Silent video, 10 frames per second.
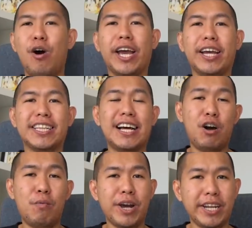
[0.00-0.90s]
Oke, kita
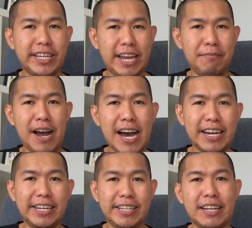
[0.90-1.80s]
ngomongin game
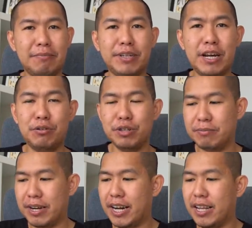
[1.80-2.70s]
hari ini terlebih dahulu
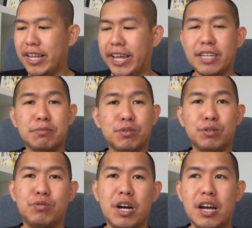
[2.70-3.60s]
di mana Lakers
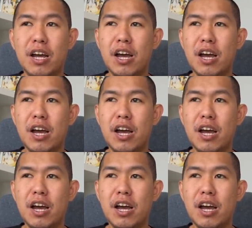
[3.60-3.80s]
menurut gue